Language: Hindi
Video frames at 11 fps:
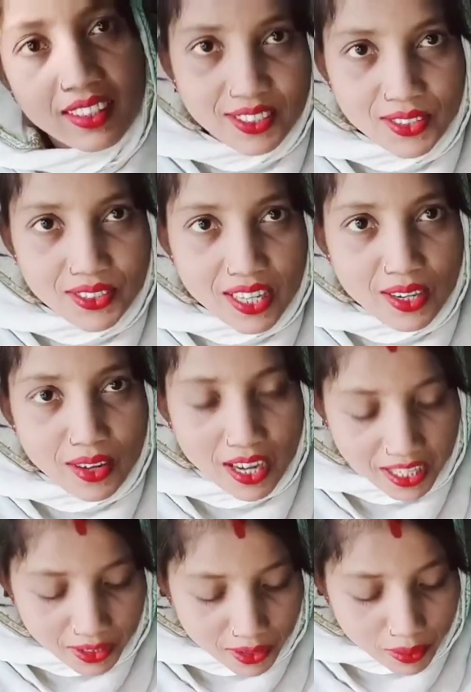तो
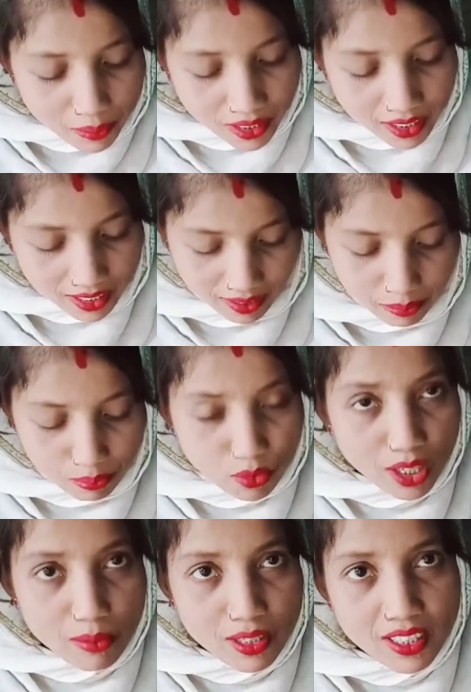संगवारी हो मैं
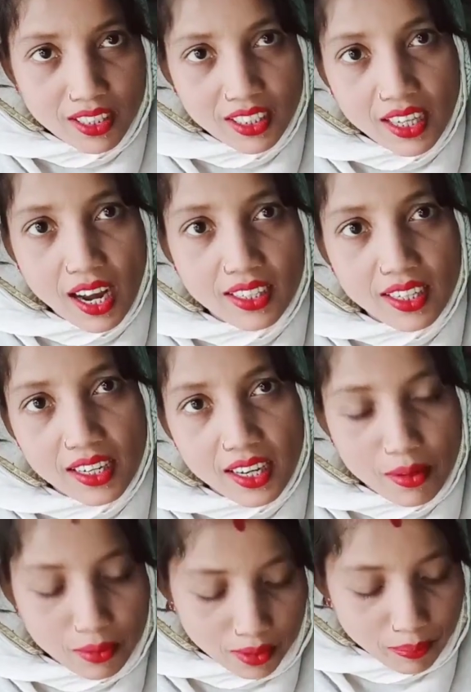पूरा बीजा निकाल डाले
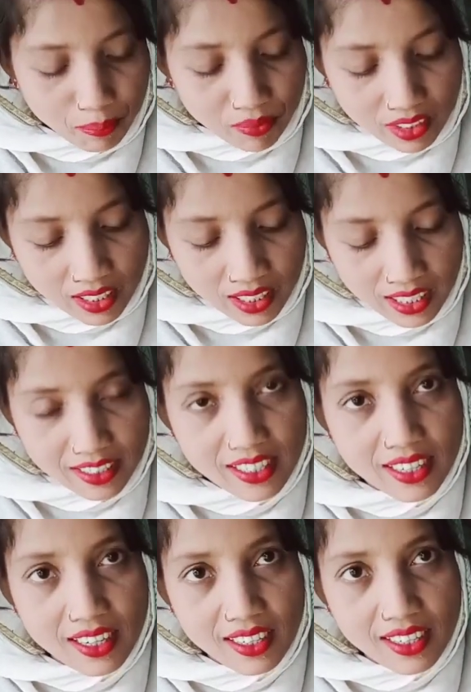हवो
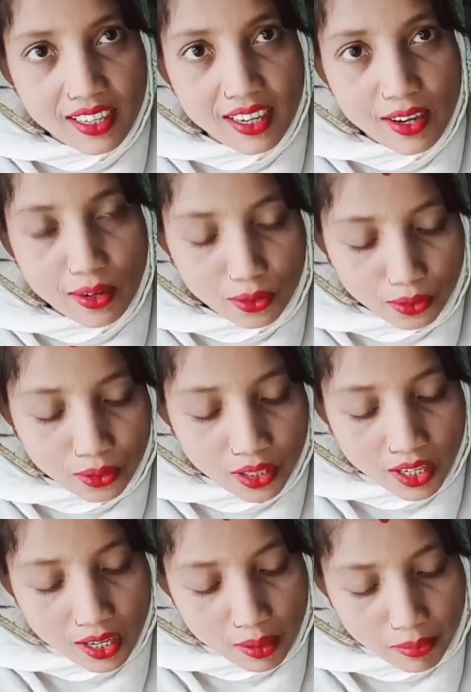लटर्रा के और
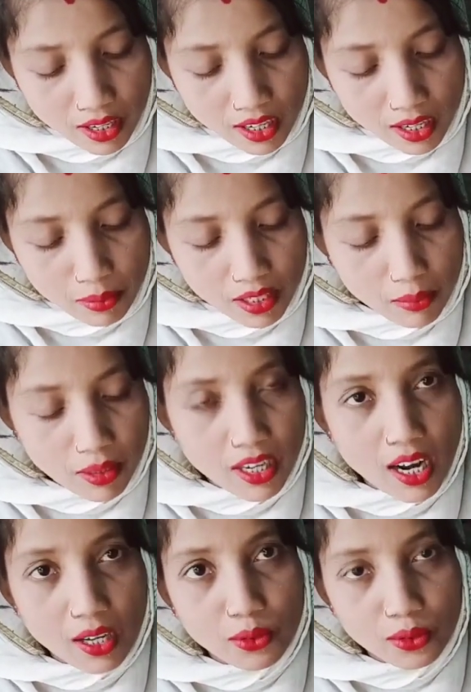मैं अभी ये में
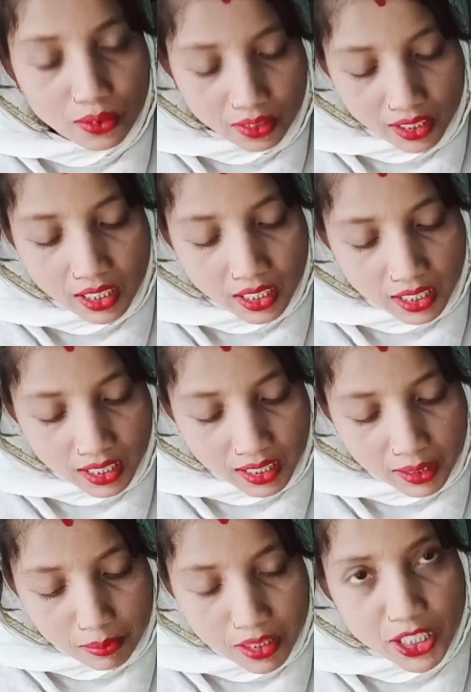डालूँ
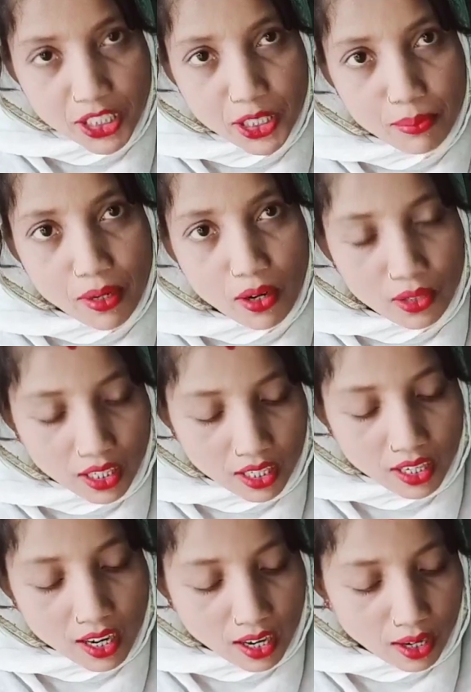मिर्ची पाउडर
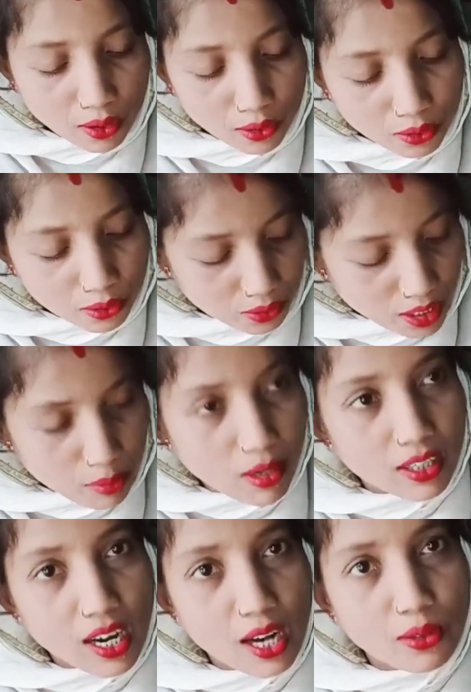और नमक
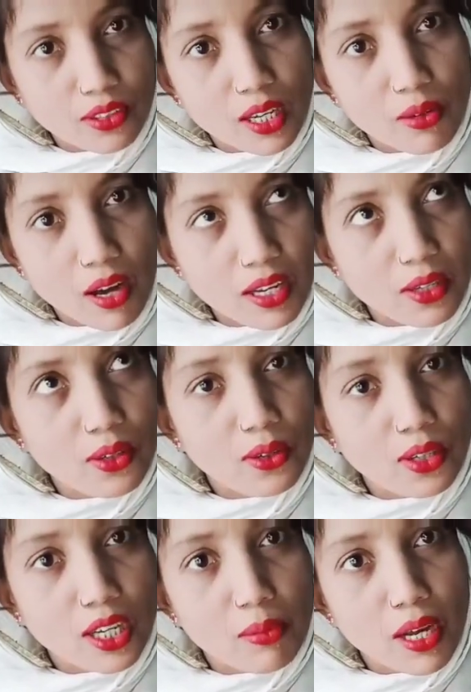डालूँ संगवारी हो
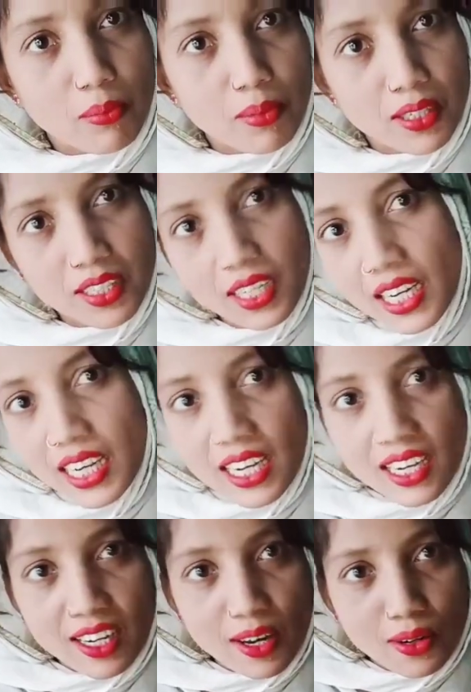और बाद फिर
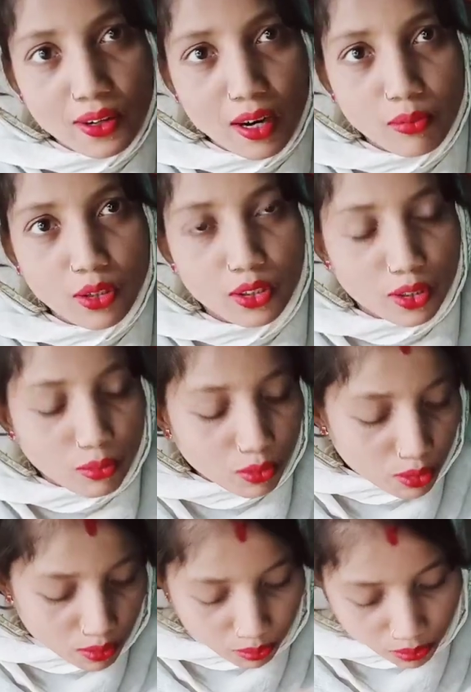खाऊँ अमोर तो
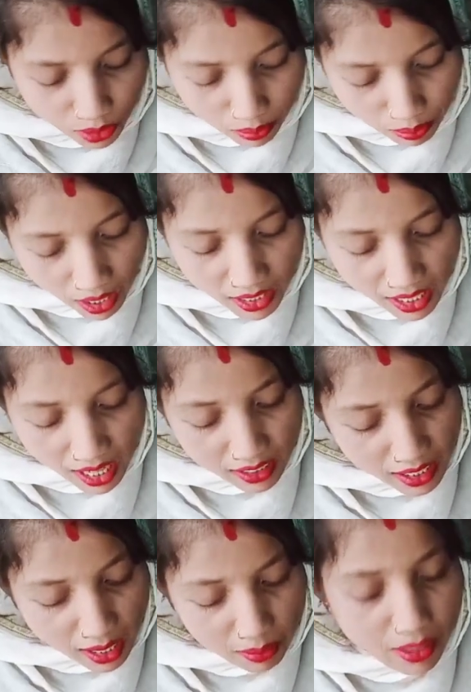मुँह में पूरा पानी
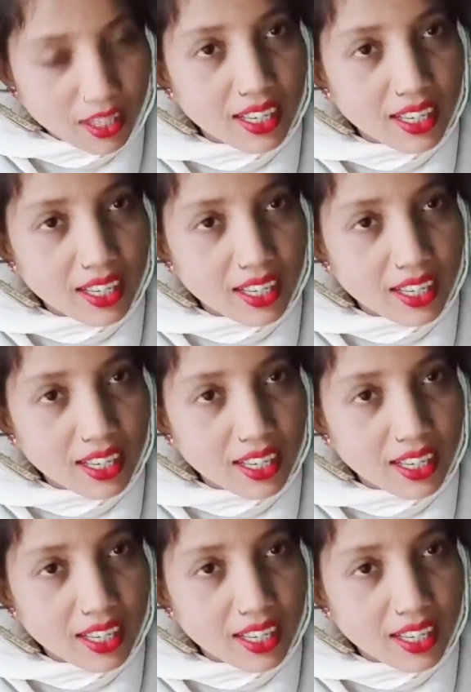गया हवे